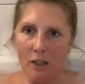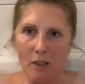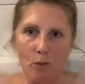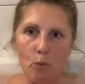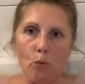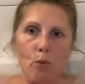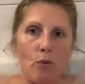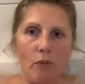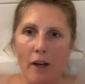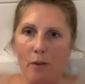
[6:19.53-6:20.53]
in
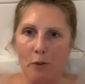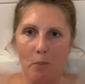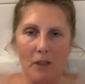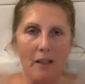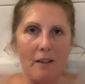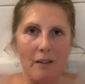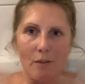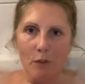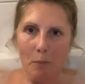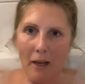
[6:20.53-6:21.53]
Süßwarenfabriken,
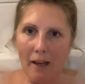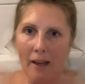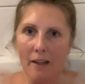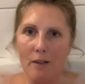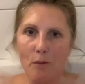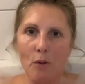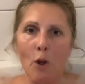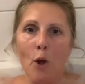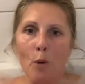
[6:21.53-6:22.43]
in Webereien und